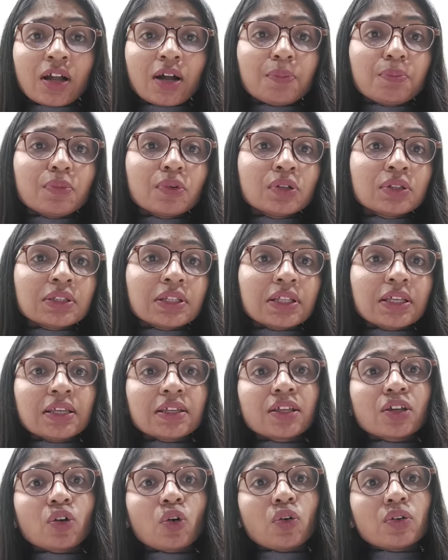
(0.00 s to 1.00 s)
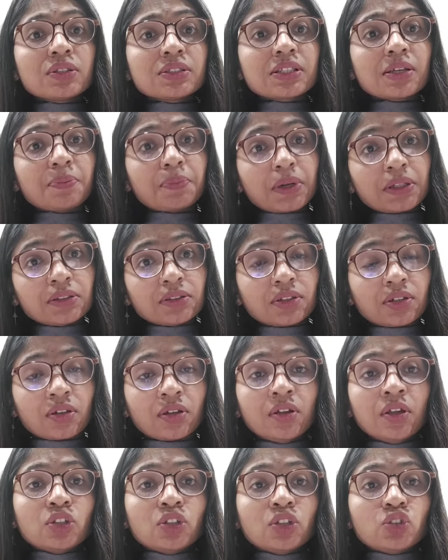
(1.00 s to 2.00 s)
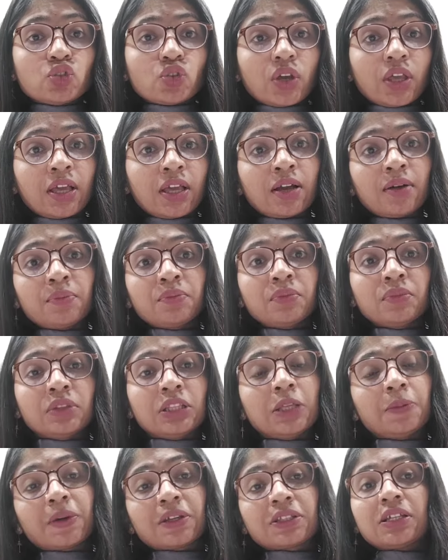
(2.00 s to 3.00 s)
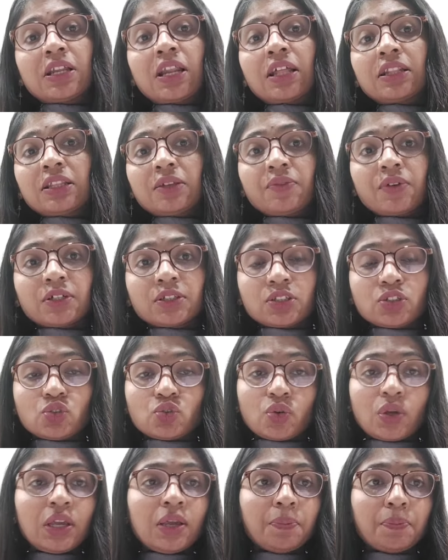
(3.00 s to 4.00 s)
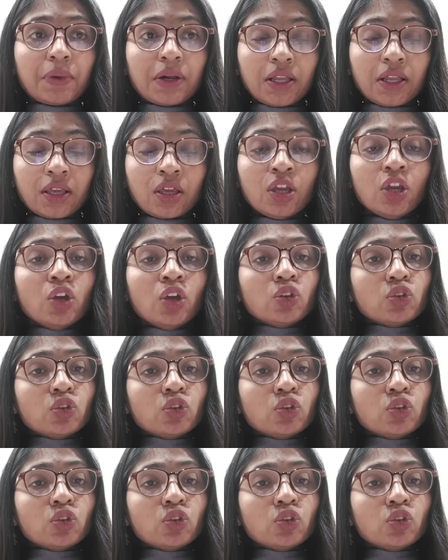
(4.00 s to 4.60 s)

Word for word: अब बोलते हैं कि कौन सा मंत्र जो है हम दीपक जलाते वक्त जो है पढ़ें